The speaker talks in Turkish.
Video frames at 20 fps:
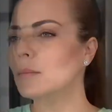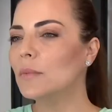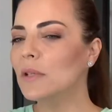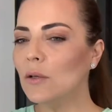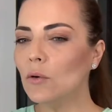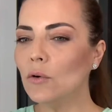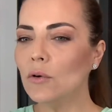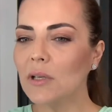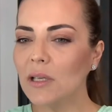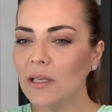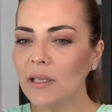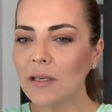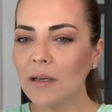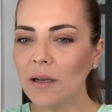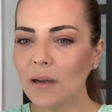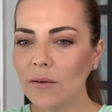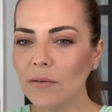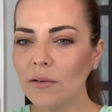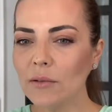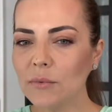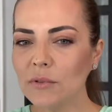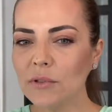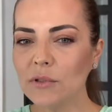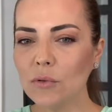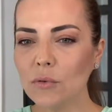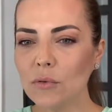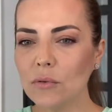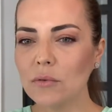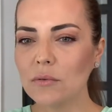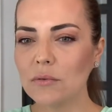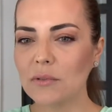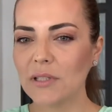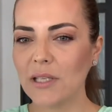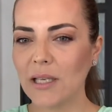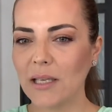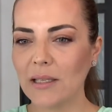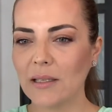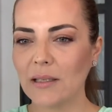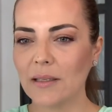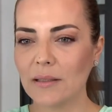Bir de organik kavramı çok
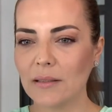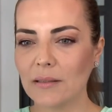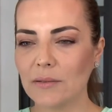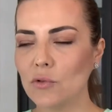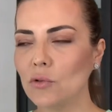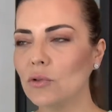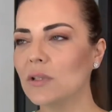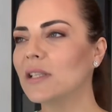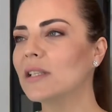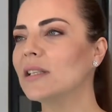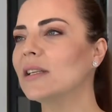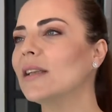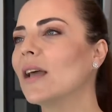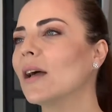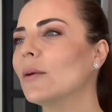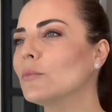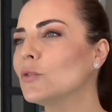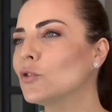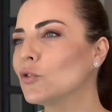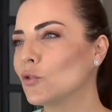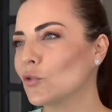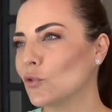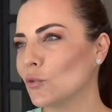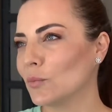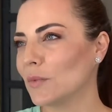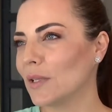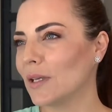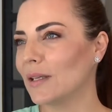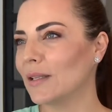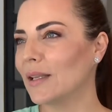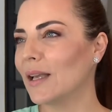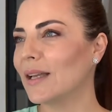şey, e, çok kirlenmiş durumda.